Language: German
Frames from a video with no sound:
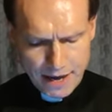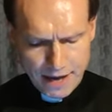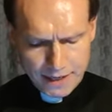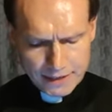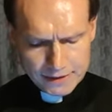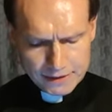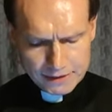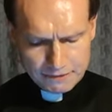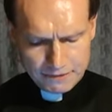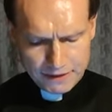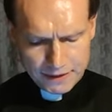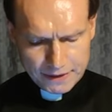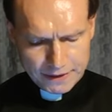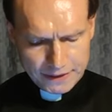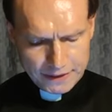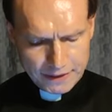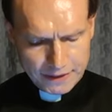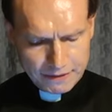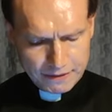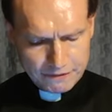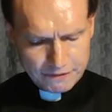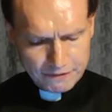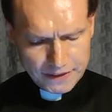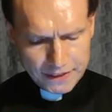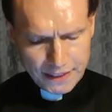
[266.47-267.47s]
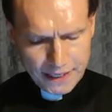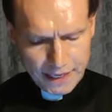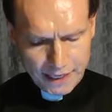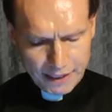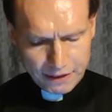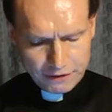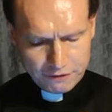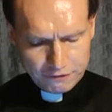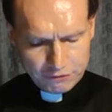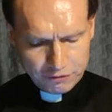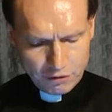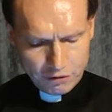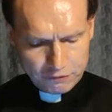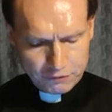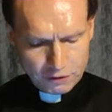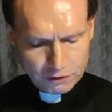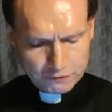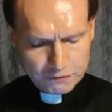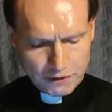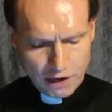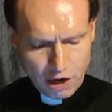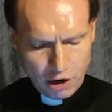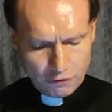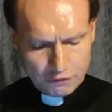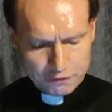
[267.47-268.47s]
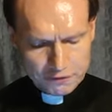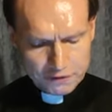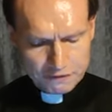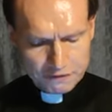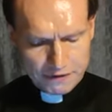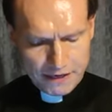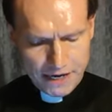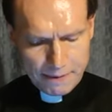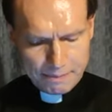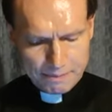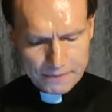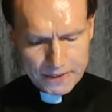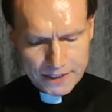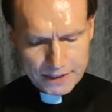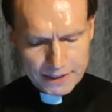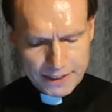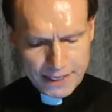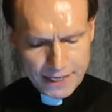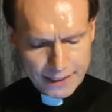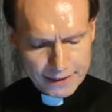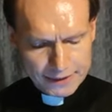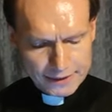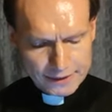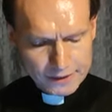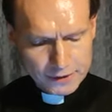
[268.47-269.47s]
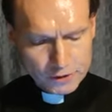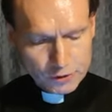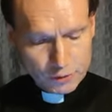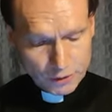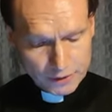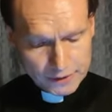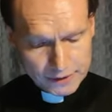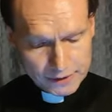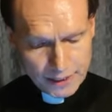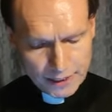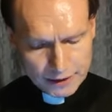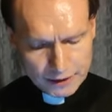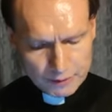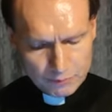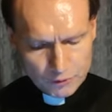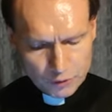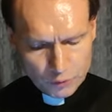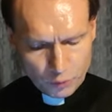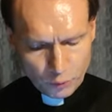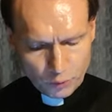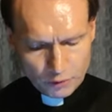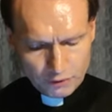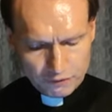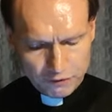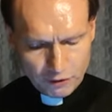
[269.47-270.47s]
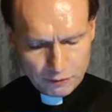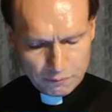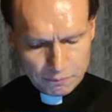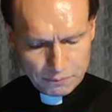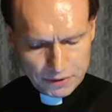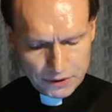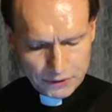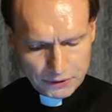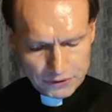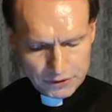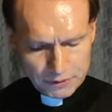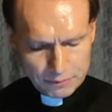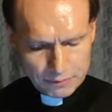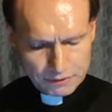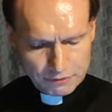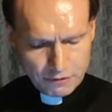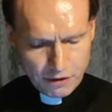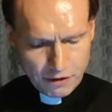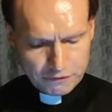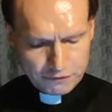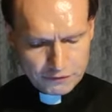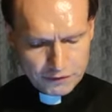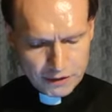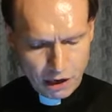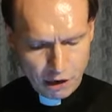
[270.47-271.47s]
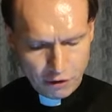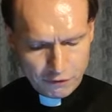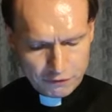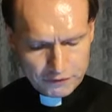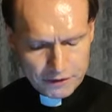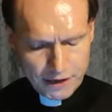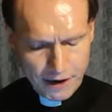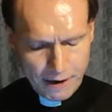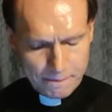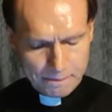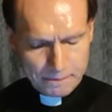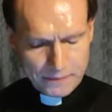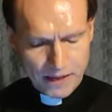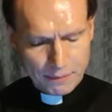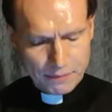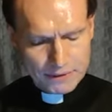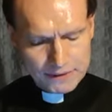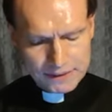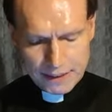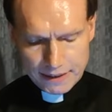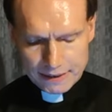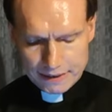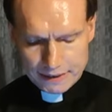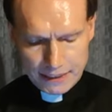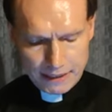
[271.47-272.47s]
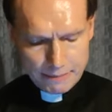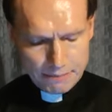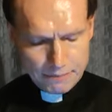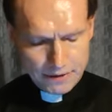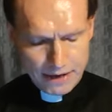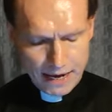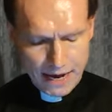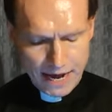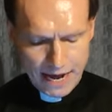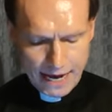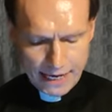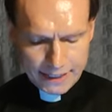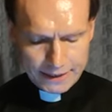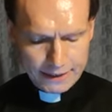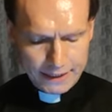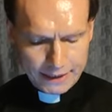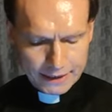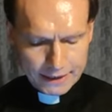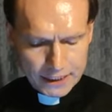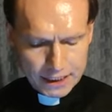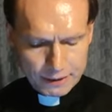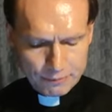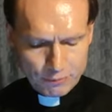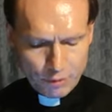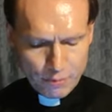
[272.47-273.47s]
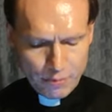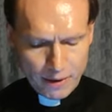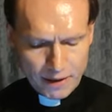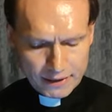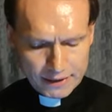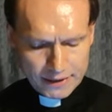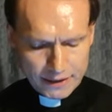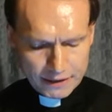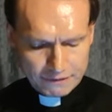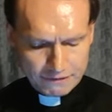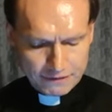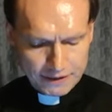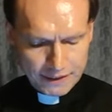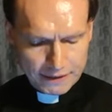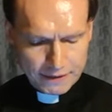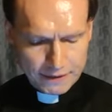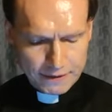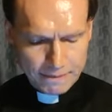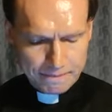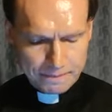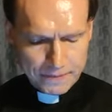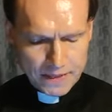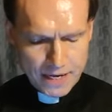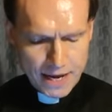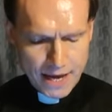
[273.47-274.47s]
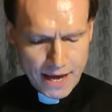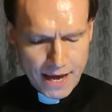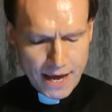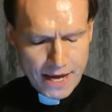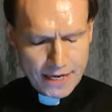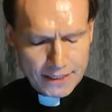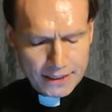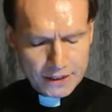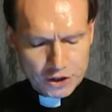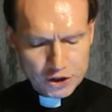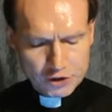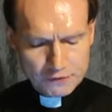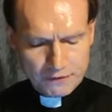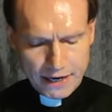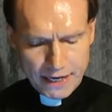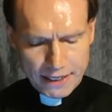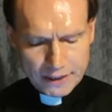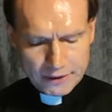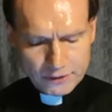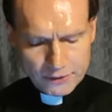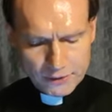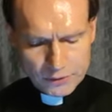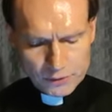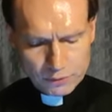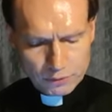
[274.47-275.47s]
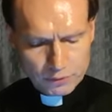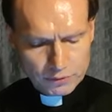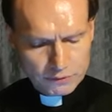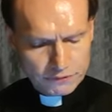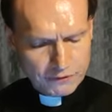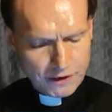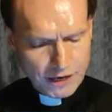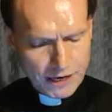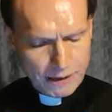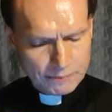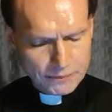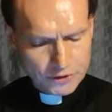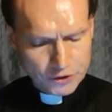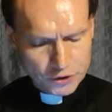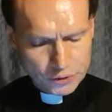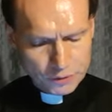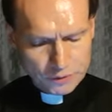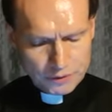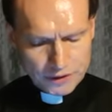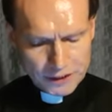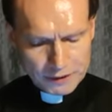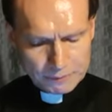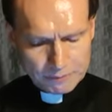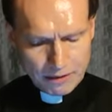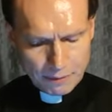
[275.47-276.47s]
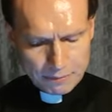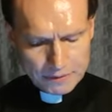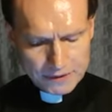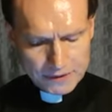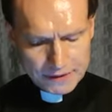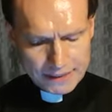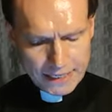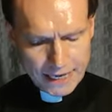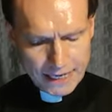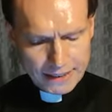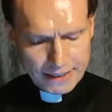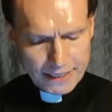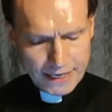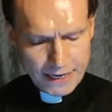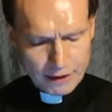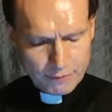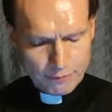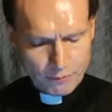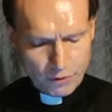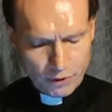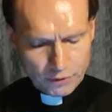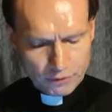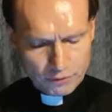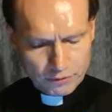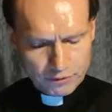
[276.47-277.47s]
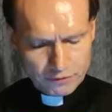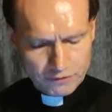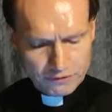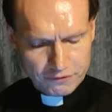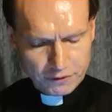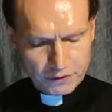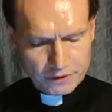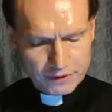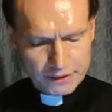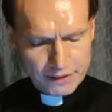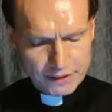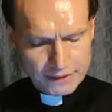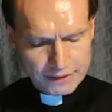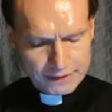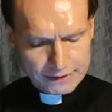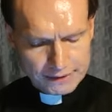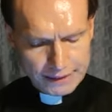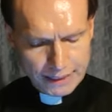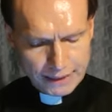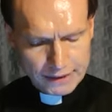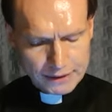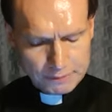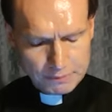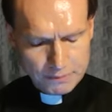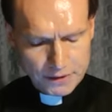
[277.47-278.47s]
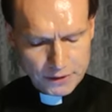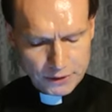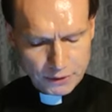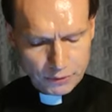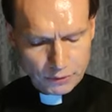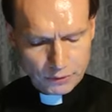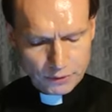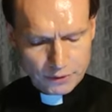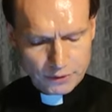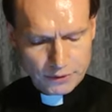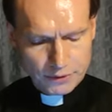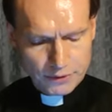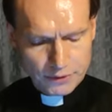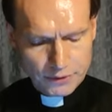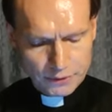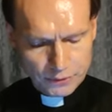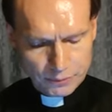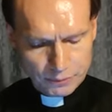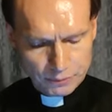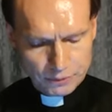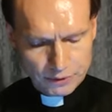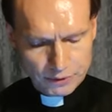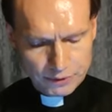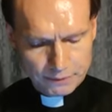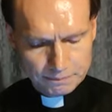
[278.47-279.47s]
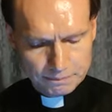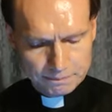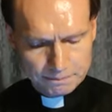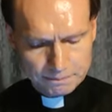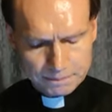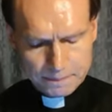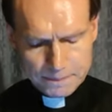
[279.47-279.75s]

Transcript: es wird hier wieder ein Vorwurf aufgewärmt, der erst kurz nach dem Tod von Pius XII. aufkam, aber seitdem hartnäckig propagiert wird. Das Schweigen zu und vor allem die Schuld des Papstes an der Ermordung von sechs Millionen Juden.